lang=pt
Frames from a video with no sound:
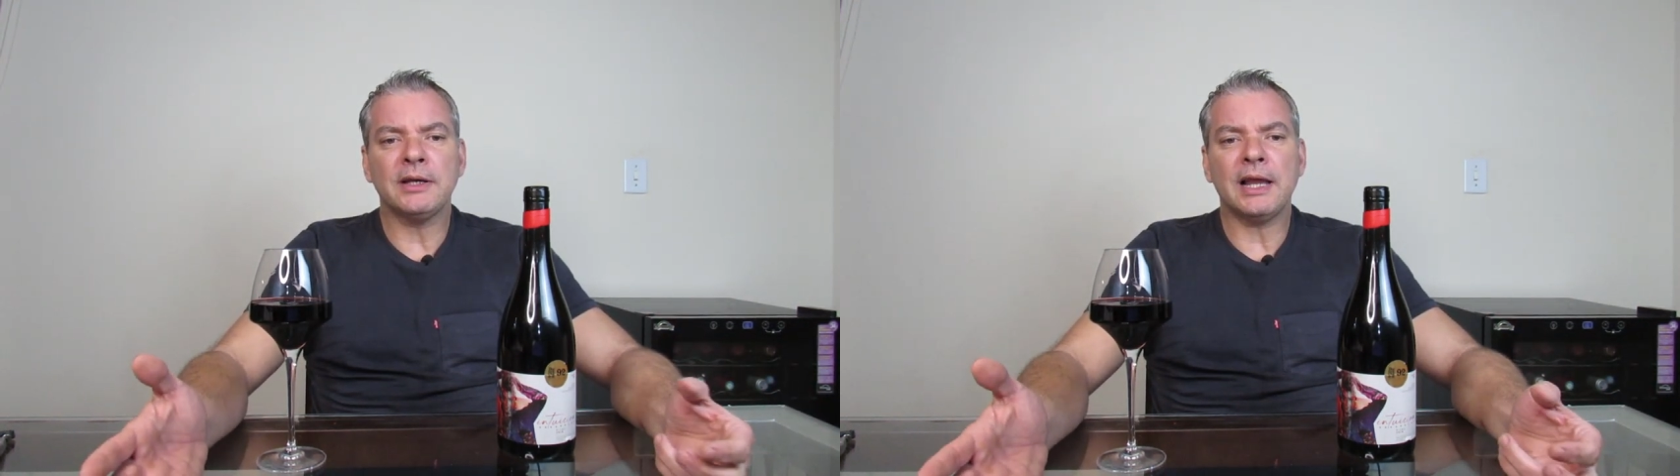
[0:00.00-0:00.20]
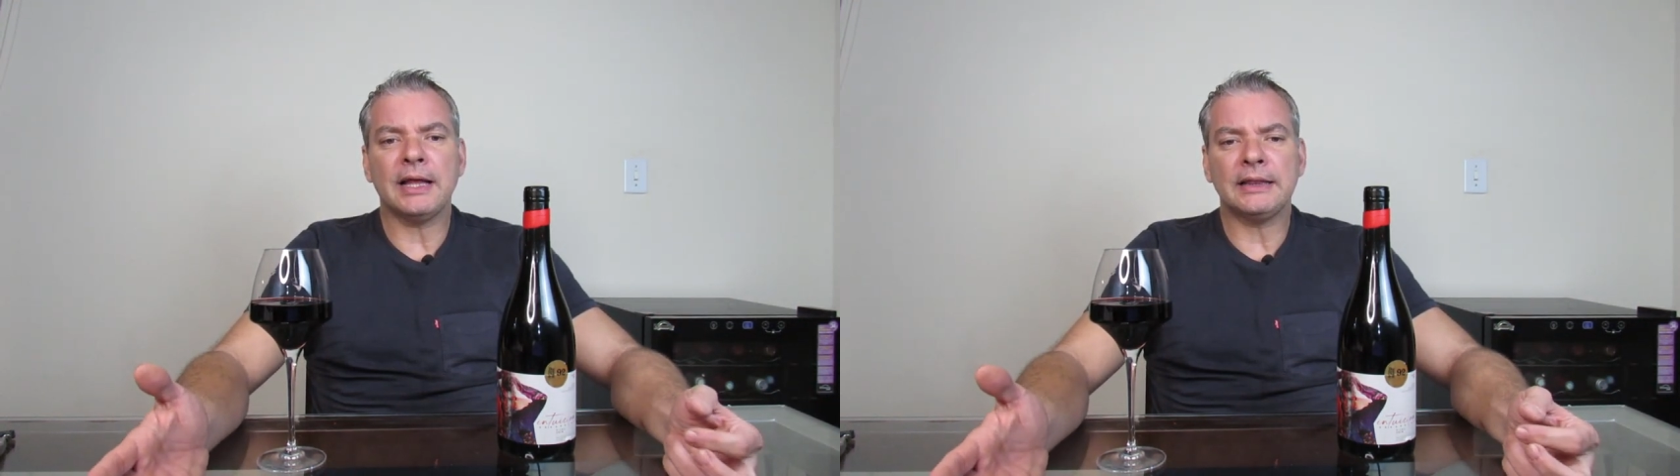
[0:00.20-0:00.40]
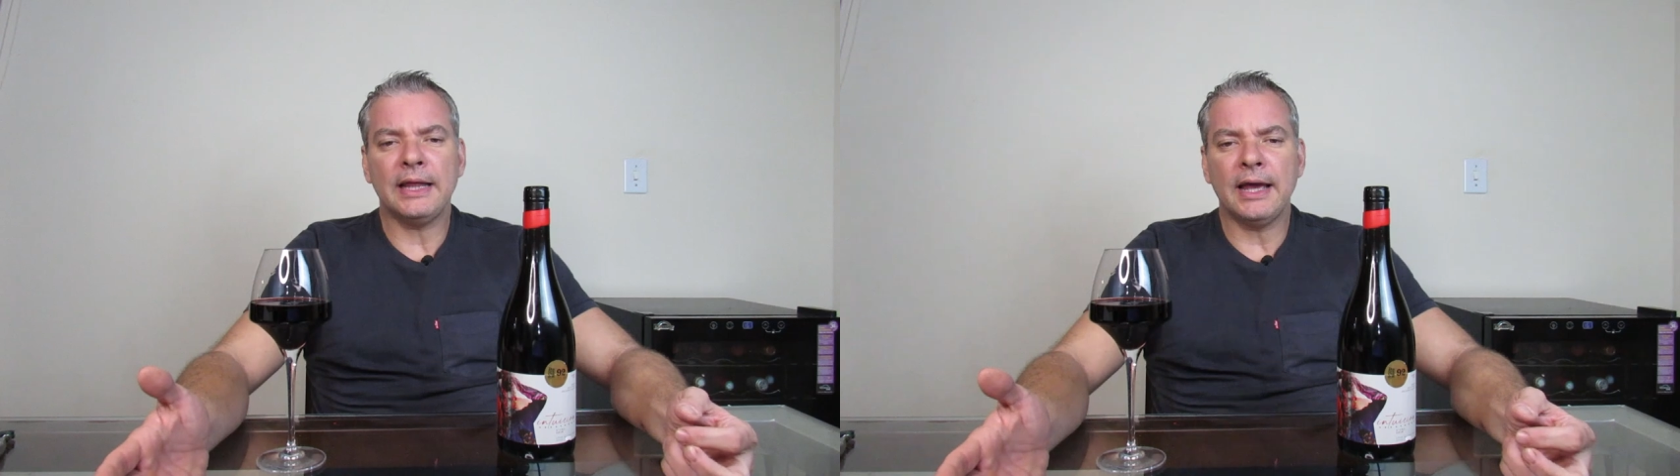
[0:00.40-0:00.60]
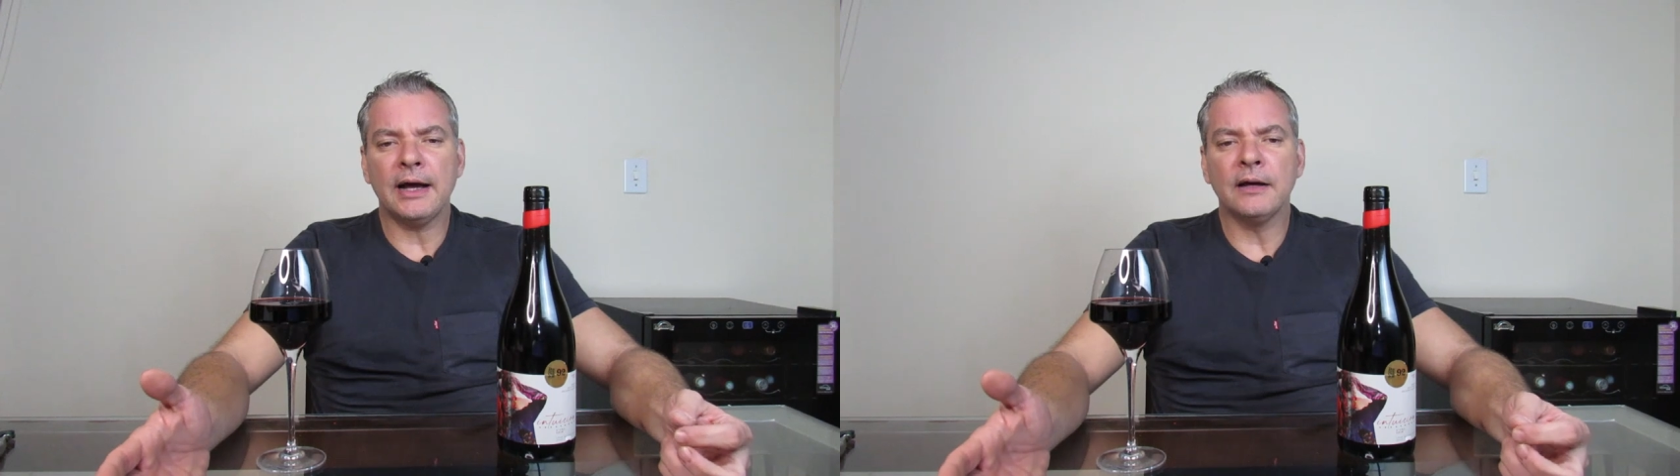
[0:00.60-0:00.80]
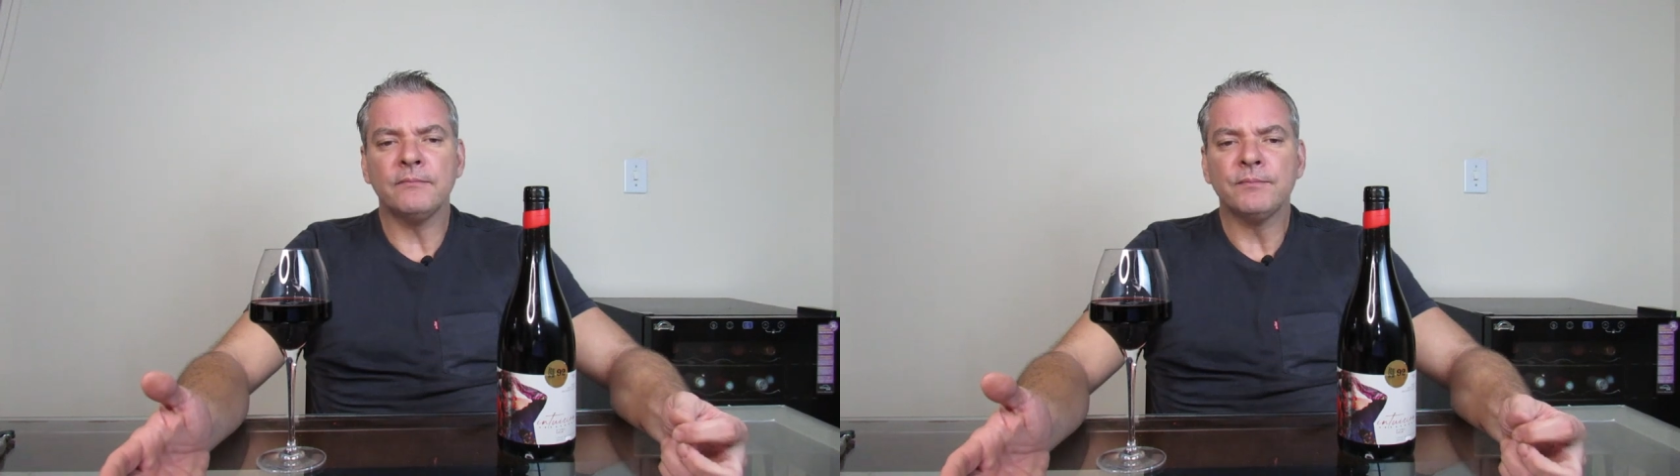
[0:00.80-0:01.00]

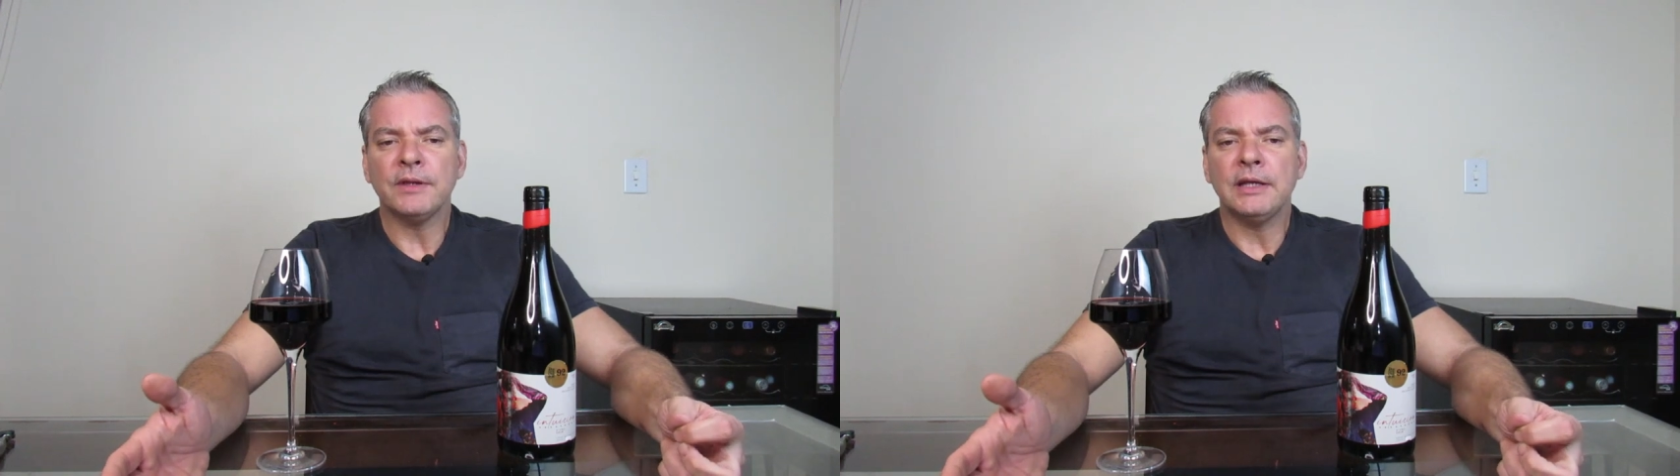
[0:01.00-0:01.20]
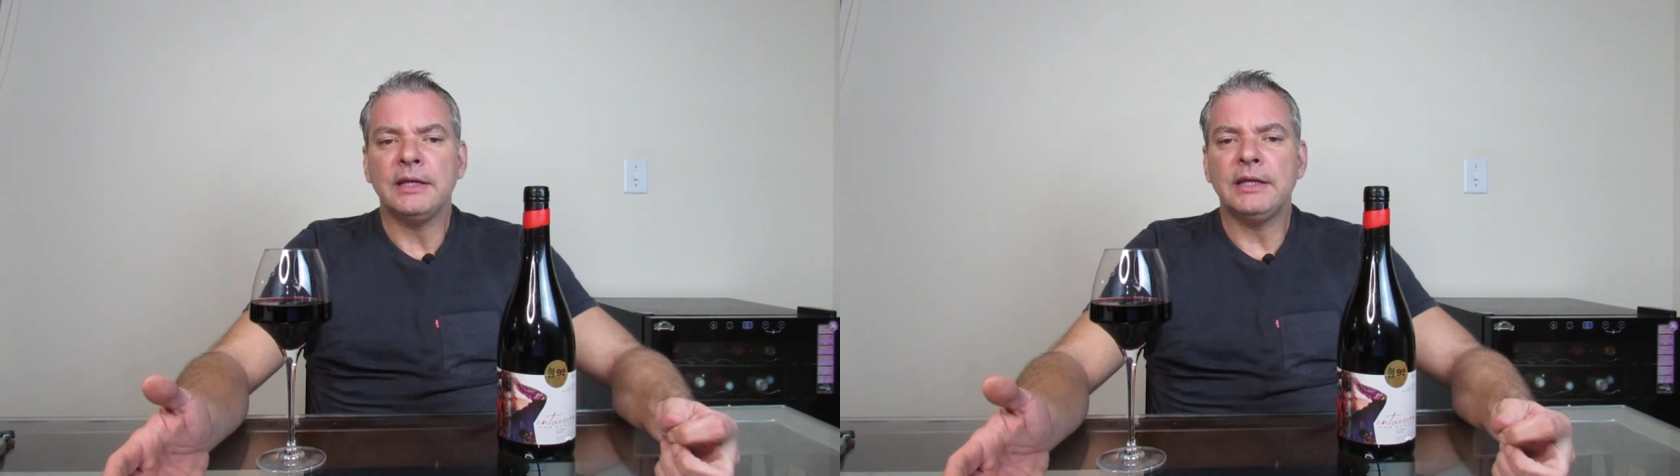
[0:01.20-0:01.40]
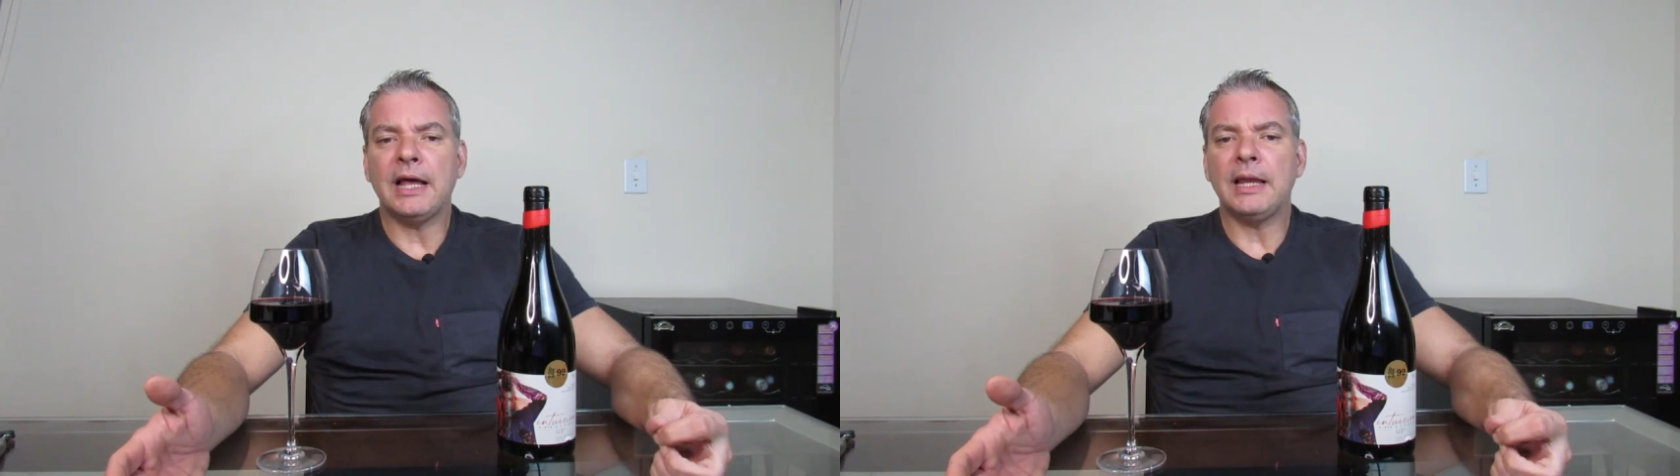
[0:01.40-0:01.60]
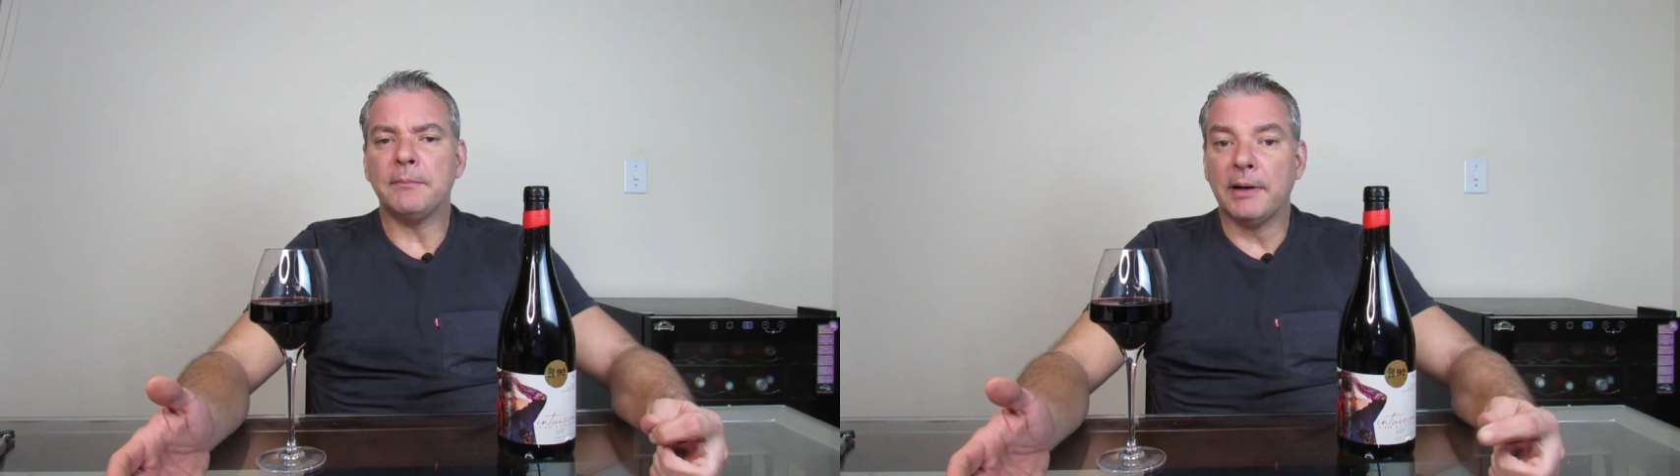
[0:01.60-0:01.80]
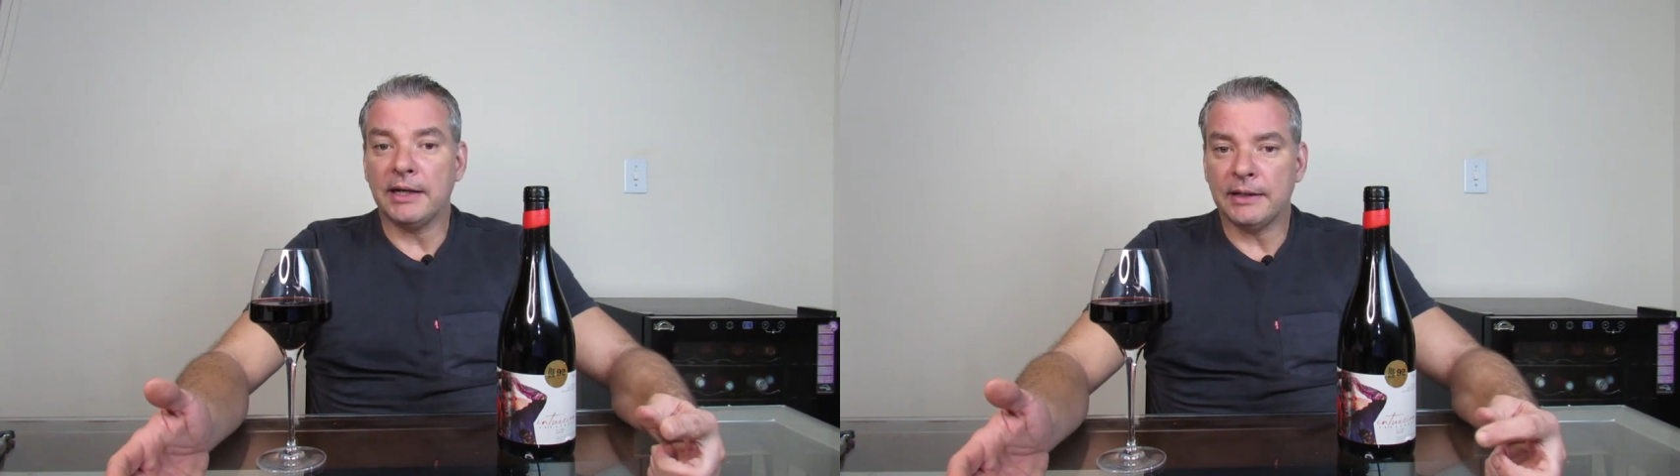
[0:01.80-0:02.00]
Inglaterra e
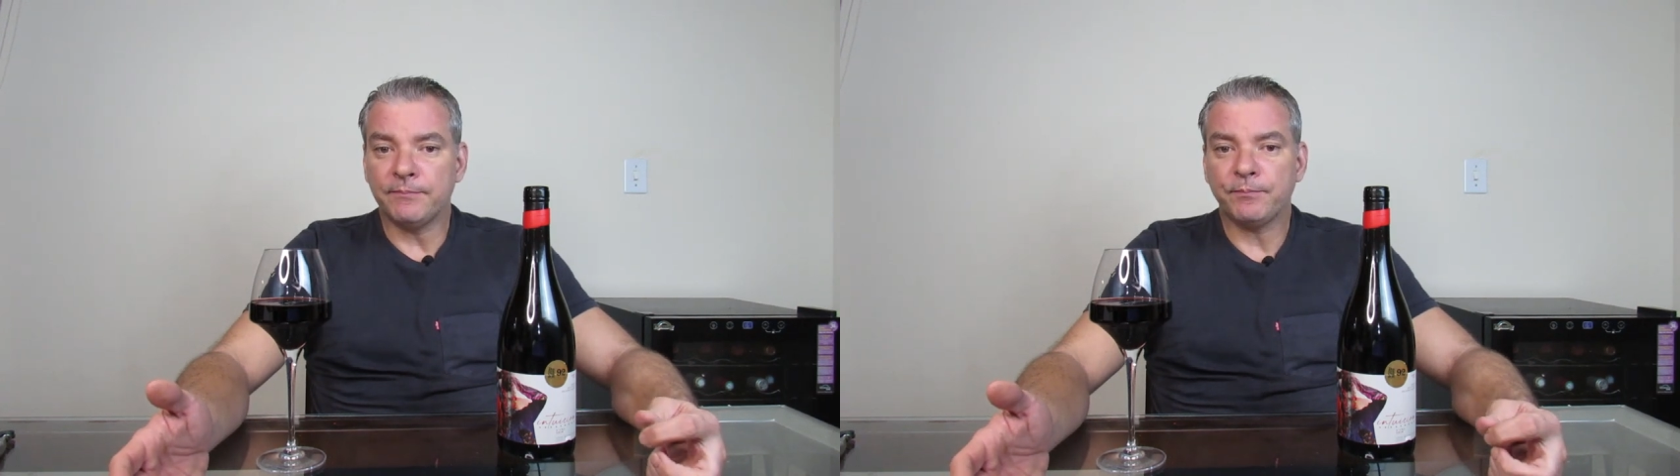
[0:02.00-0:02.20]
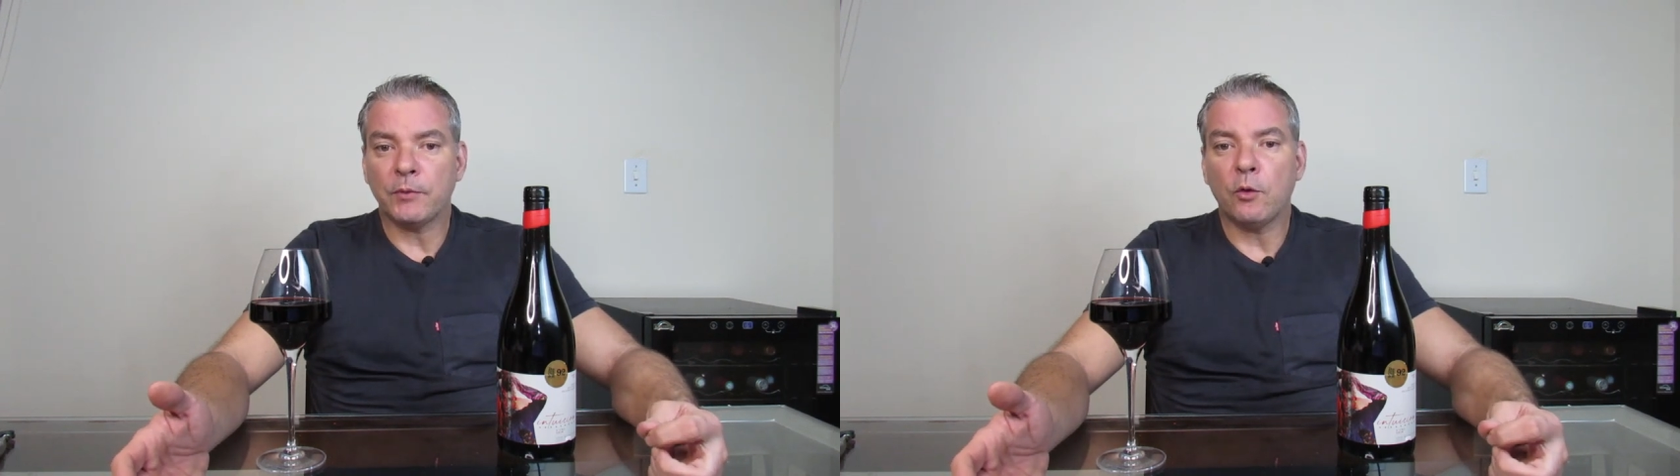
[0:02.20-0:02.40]
Alemanha,